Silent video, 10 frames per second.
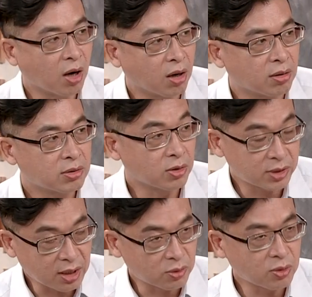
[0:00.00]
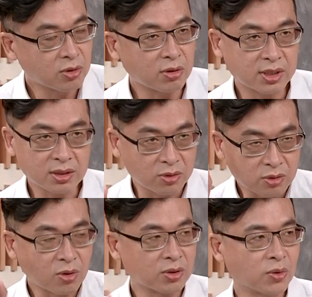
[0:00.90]
哈，有些人运动其实运
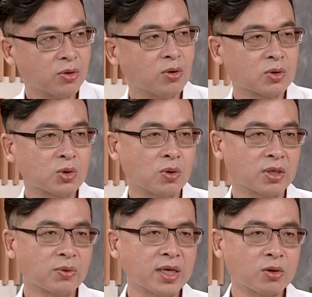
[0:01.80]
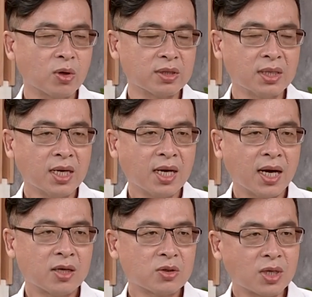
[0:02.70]
动也运动错，因为很多人
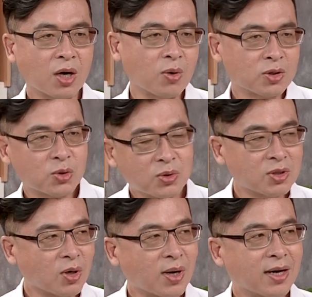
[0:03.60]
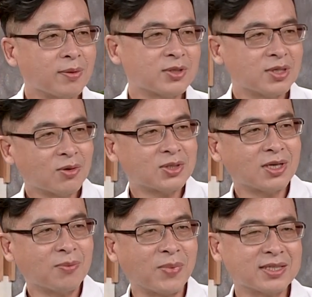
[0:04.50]
哎，就讲哦，我去运动啊，要
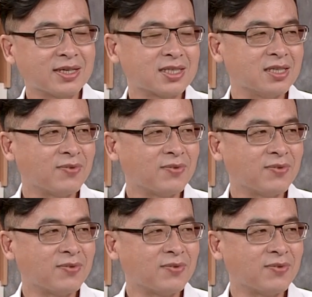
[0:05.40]
要把这个脂